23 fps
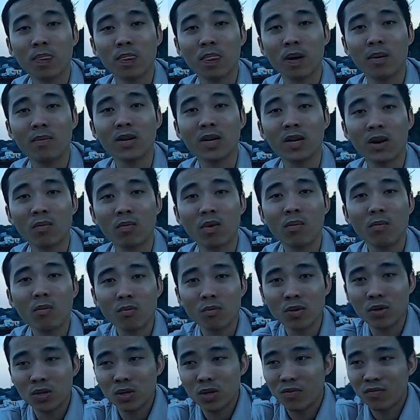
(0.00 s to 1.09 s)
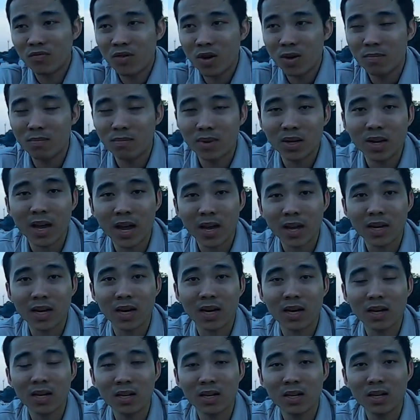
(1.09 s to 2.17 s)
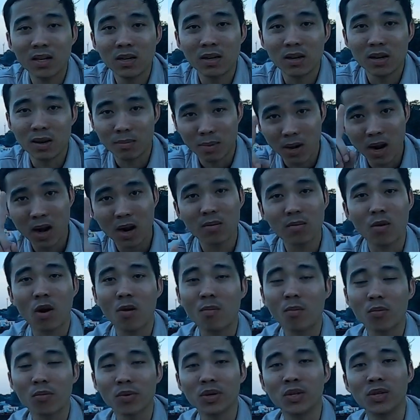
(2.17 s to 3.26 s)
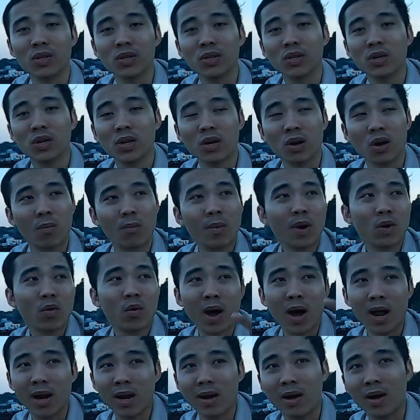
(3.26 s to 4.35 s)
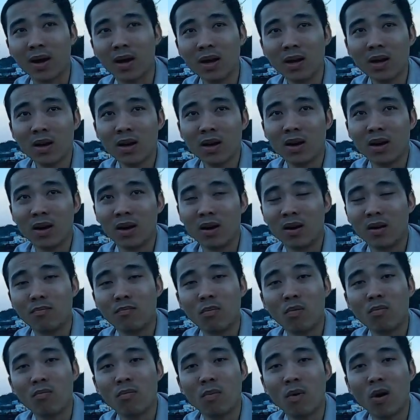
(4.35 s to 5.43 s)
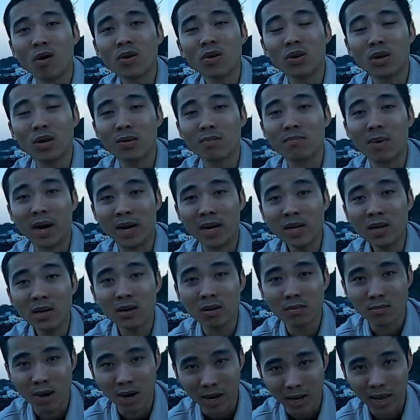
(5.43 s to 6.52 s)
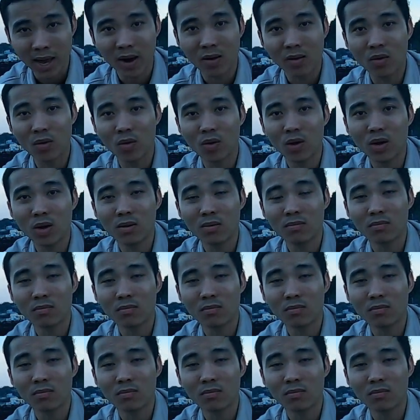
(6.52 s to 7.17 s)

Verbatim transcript: ở bên trong có một đường chụp phim mình ngang nè là mình hơn họ một đường còn bên ngoài là à, mỗi người là bảy đường bằng nhau luôn á